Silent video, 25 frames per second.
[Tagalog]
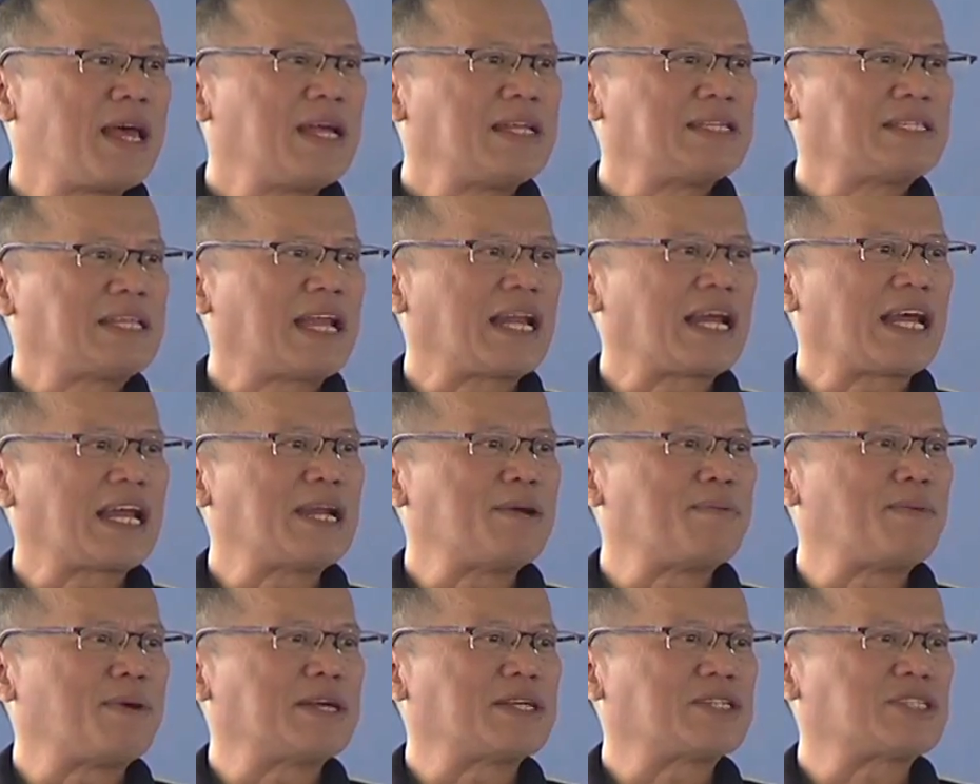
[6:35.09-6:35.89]
Talaga
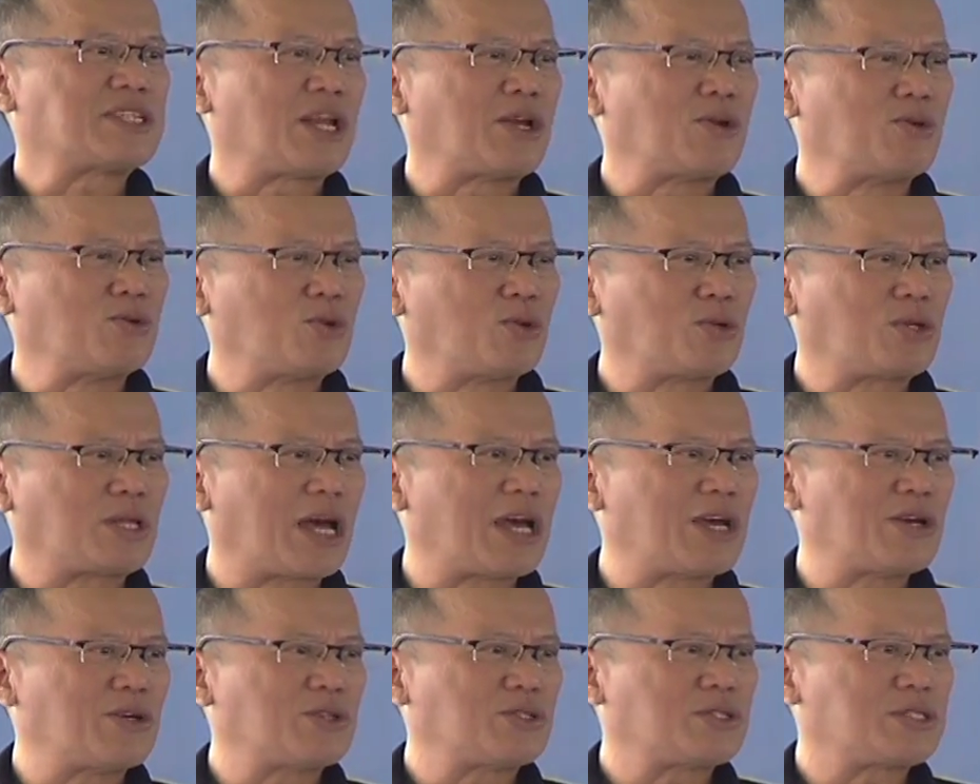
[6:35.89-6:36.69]
namang saludo
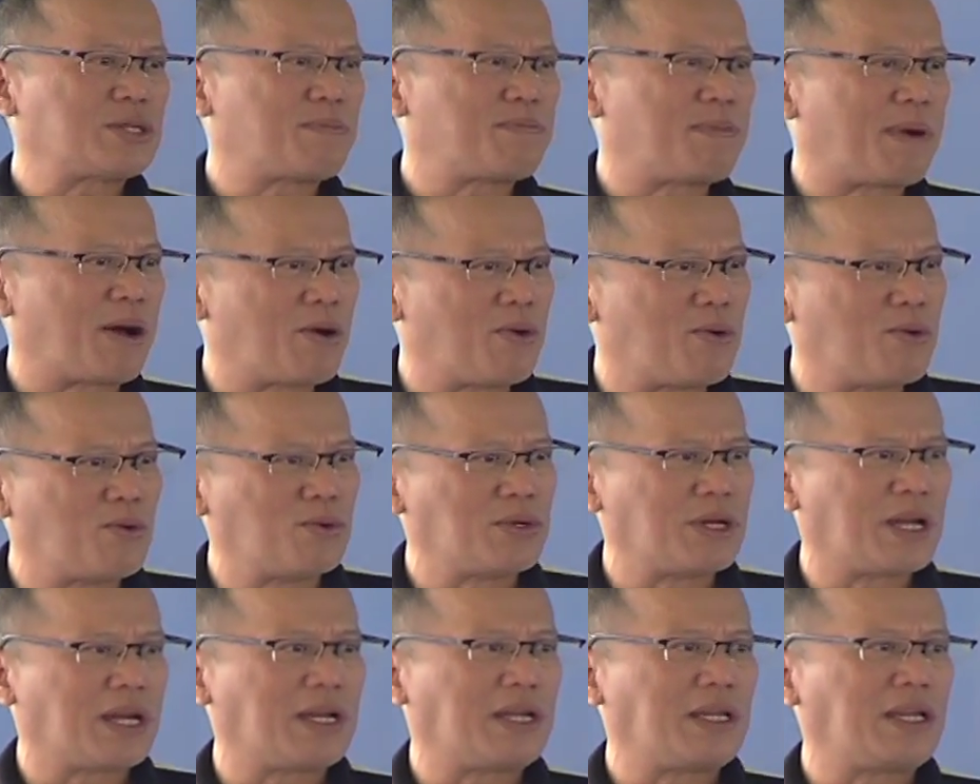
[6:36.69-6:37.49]
tayo sa
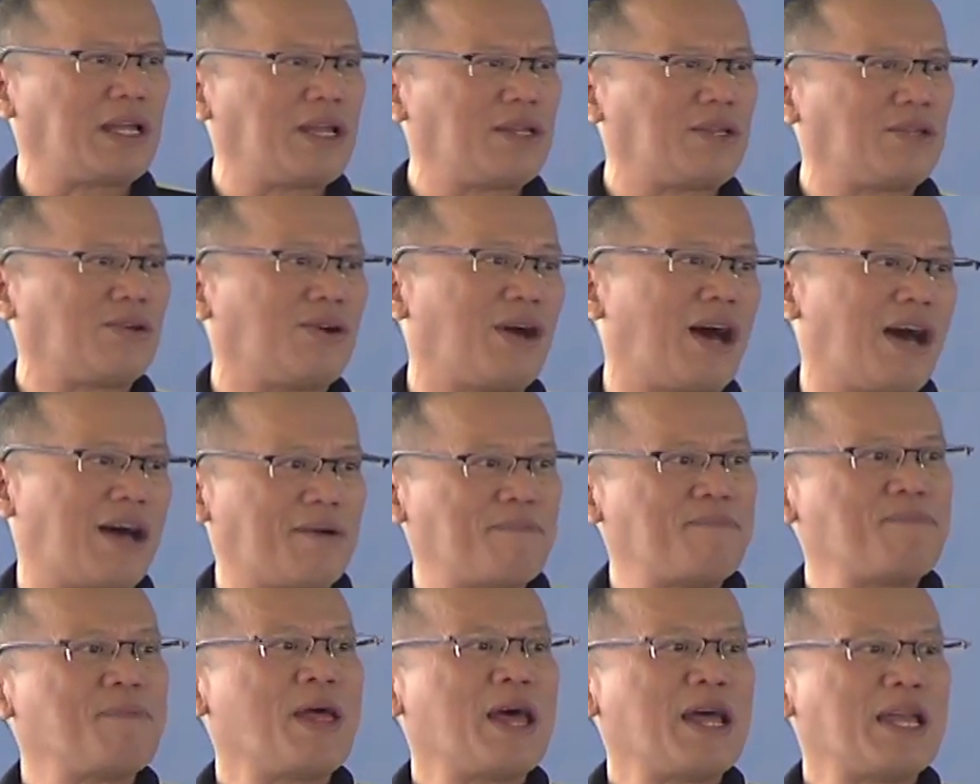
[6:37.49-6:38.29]
pangungunan dito nga
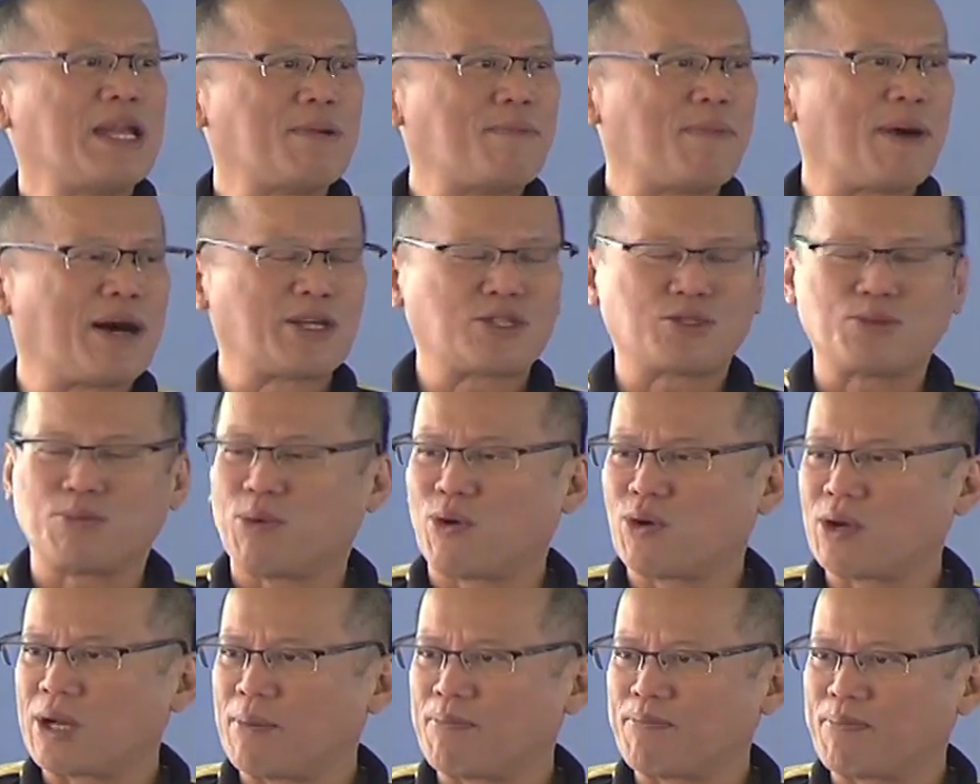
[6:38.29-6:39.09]
ng mga
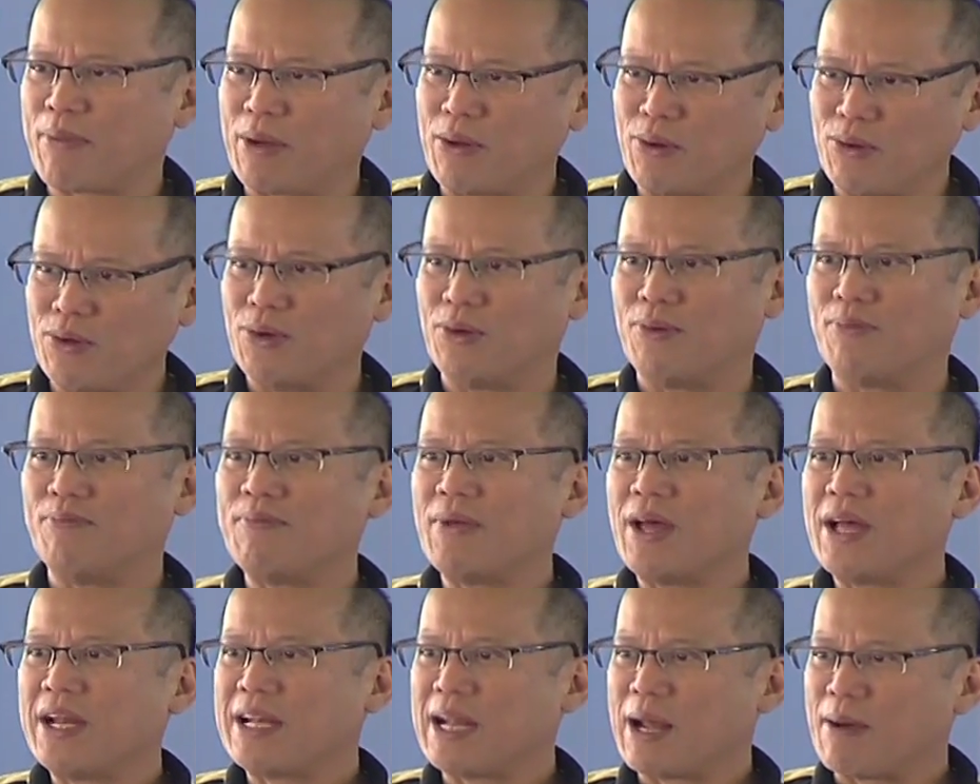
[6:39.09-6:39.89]
subok ng pinuno.
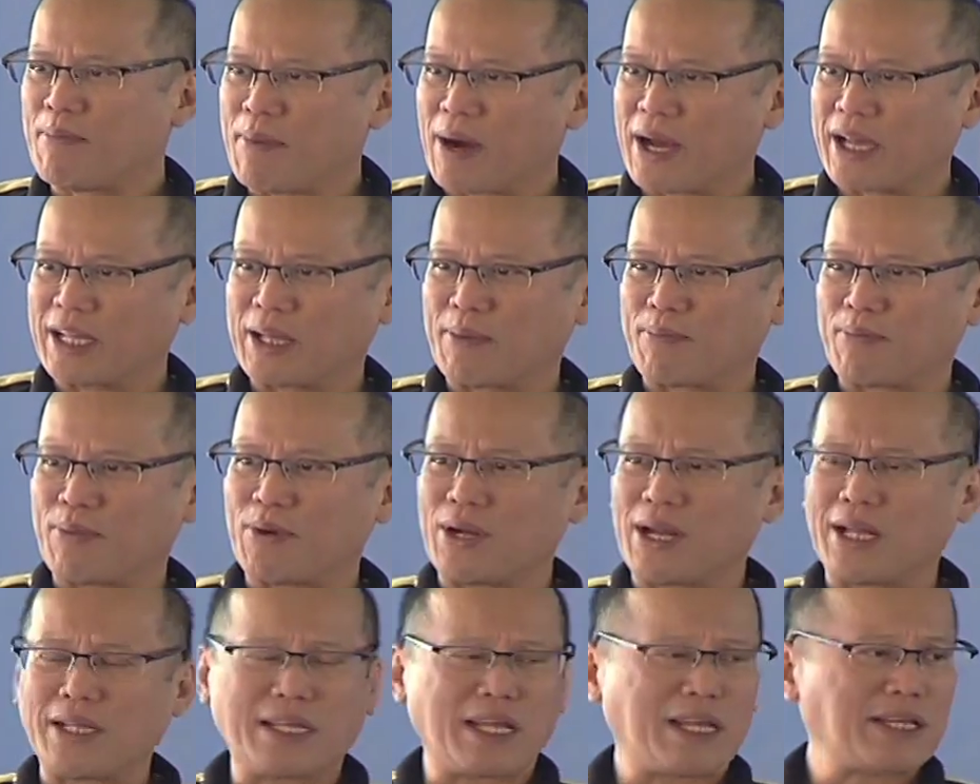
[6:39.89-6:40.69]
Nabangitan po
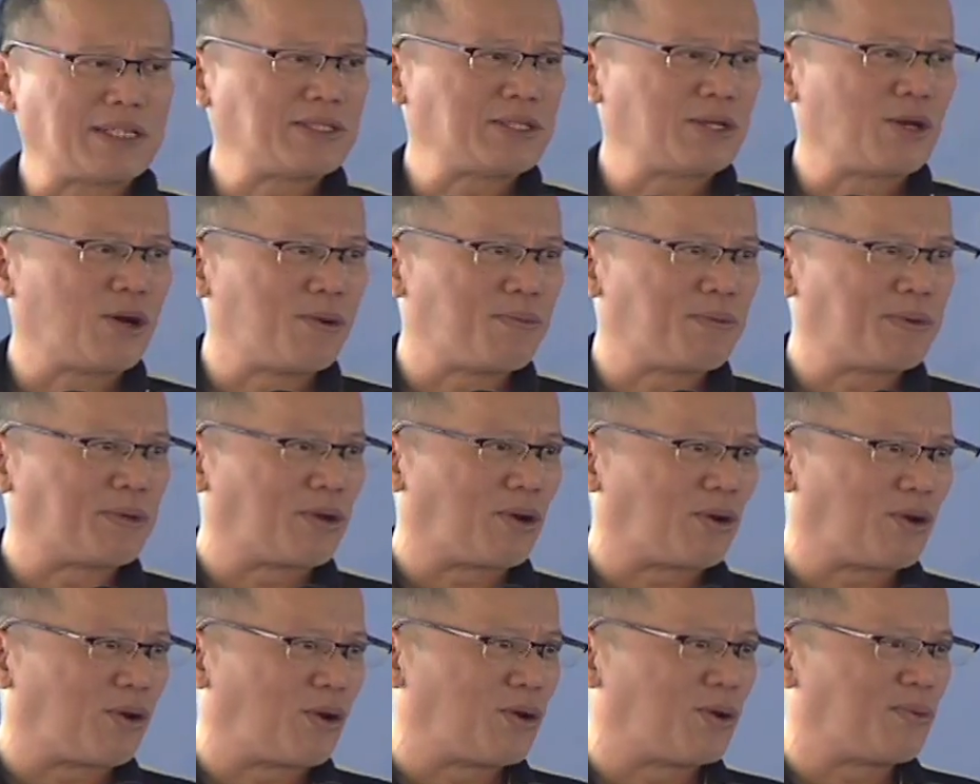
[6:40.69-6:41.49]
natin si
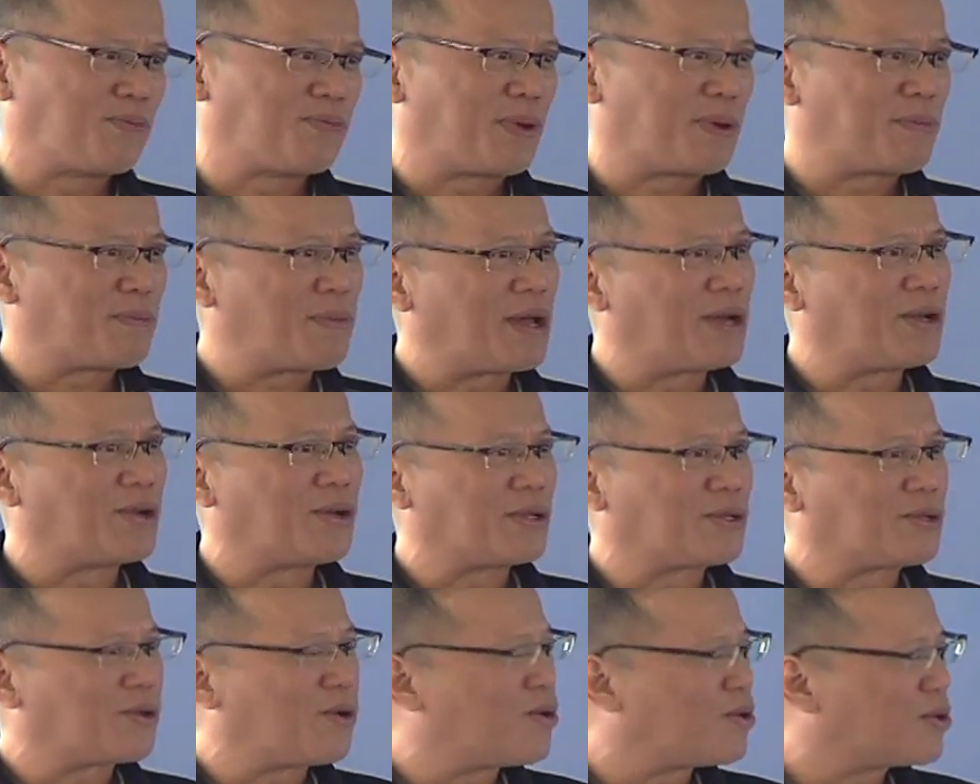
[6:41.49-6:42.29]
Governor Lolong Permalo
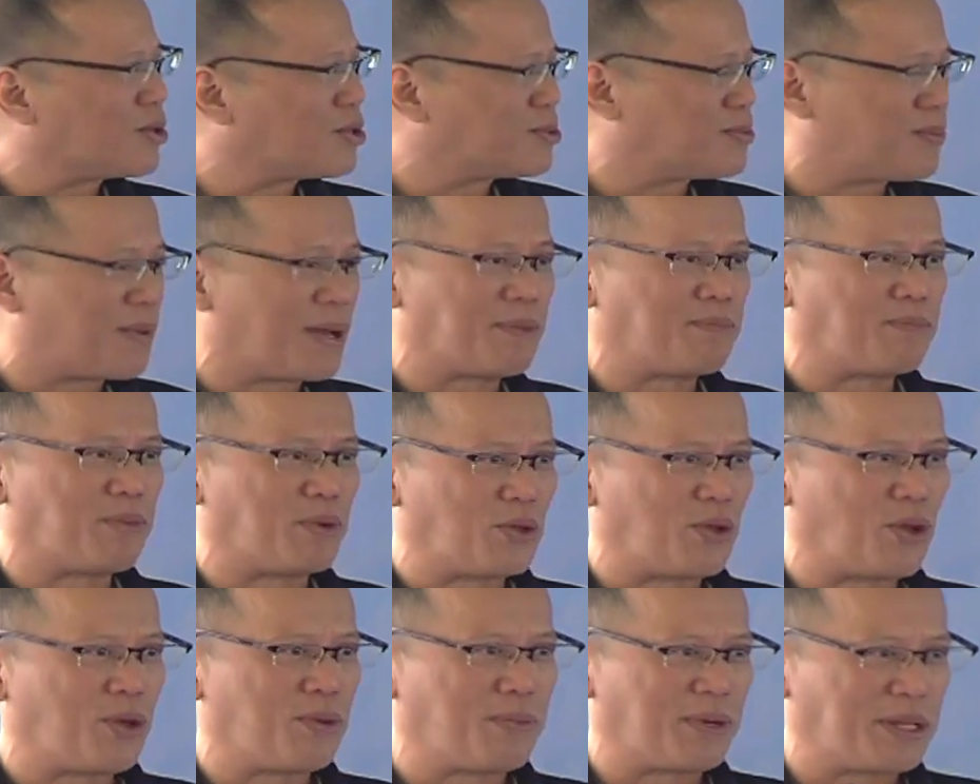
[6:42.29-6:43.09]
at Congressman
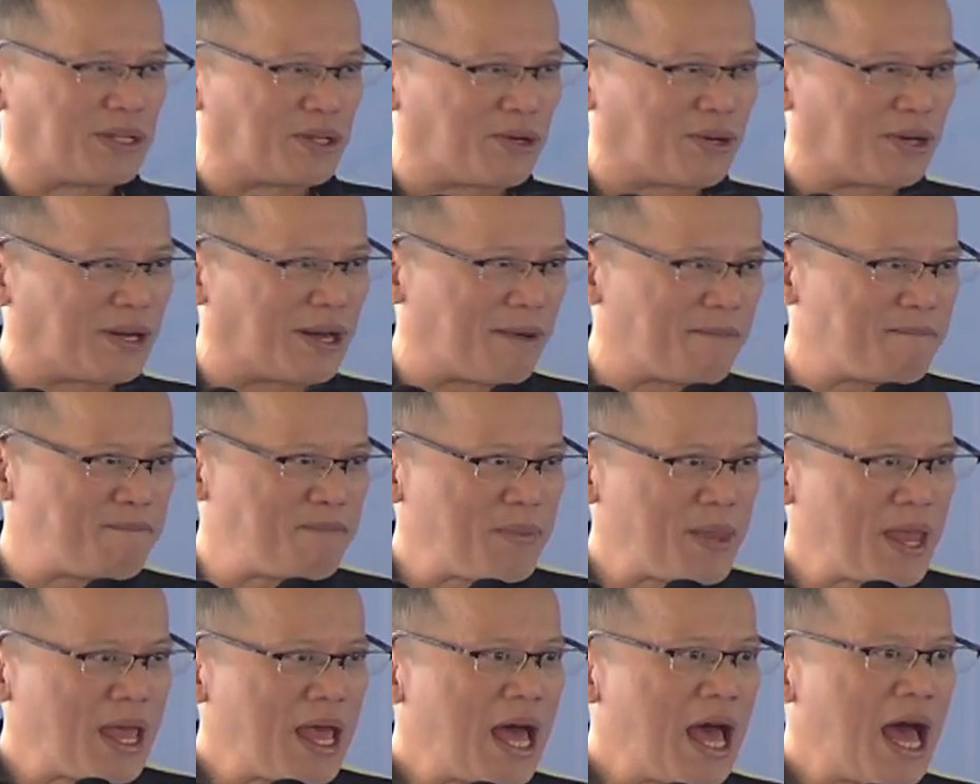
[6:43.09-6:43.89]
Budoy Madrona.
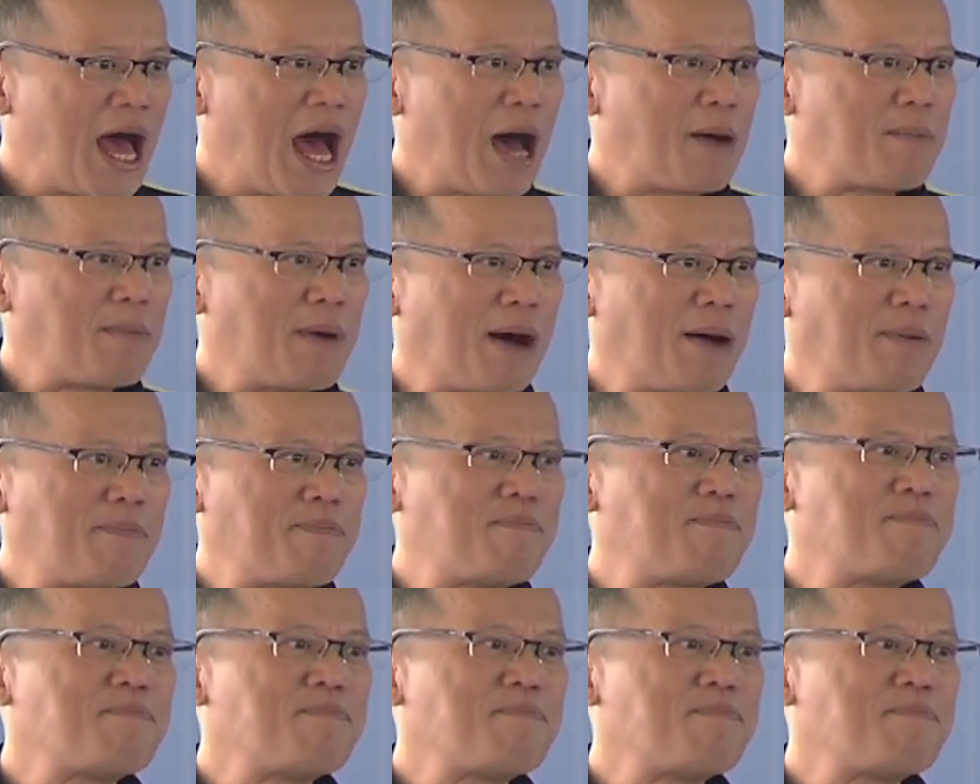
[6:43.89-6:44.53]
Ang mga